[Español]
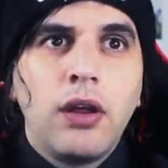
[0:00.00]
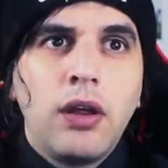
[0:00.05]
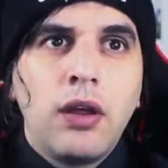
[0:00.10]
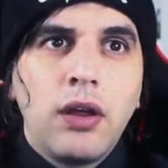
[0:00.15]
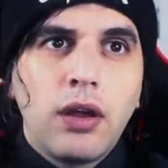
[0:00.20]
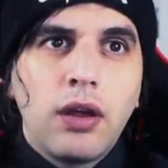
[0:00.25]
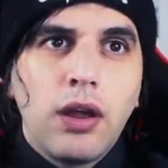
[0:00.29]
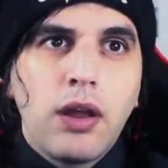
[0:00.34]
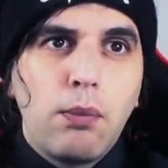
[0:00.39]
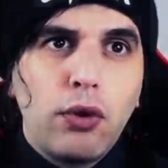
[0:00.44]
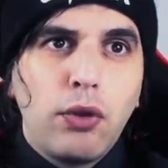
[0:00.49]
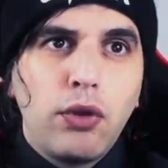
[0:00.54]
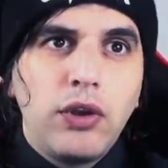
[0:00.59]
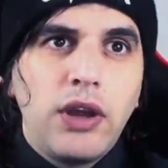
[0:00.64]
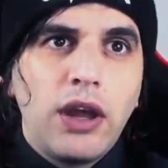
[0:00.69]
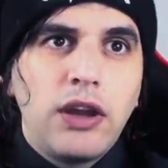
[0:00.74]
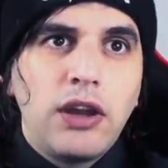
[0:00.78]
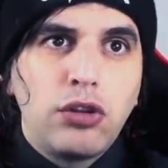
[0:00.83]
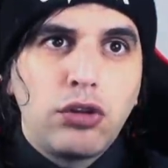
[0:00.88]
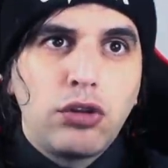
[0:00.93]
que podría
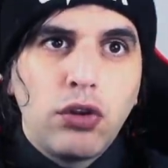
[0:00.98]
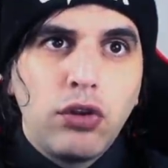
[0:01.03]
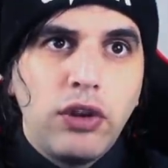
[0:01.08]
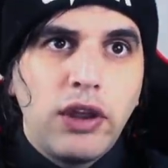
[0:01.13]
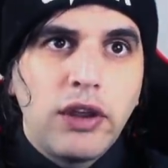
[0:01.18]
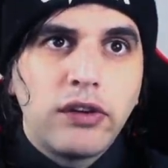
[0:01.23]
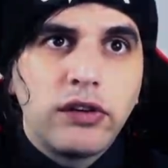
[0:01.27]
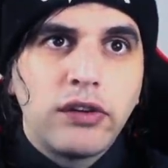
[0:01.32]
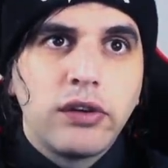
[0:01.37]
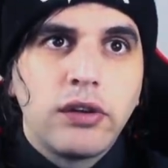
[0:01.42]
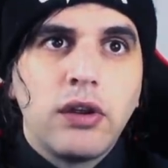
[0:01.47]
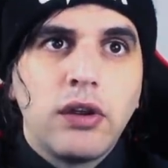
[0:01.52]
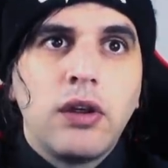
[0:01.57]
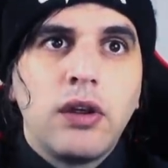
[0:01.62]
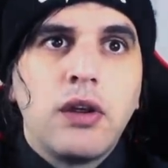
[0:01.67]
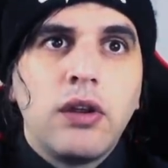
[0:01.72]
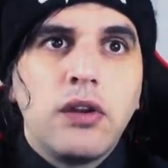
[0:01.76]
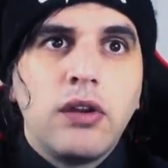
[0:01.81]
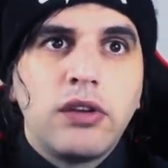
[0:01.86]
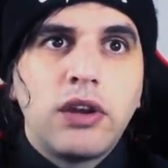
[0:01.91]
en estos días
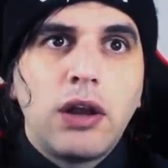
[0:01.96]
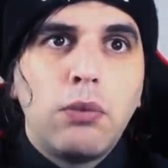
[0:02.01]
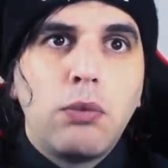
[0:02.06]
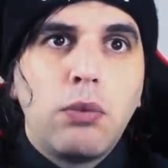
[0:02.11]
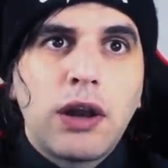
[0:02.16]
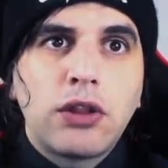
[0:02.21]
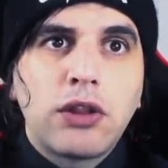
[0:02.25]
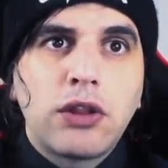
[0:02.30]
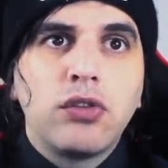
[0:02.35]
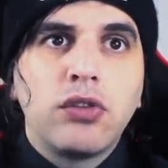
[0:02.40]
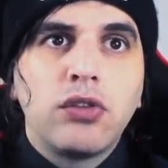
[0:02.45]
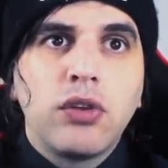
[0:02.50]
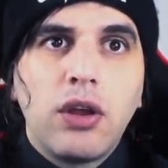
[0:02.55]
salvarnos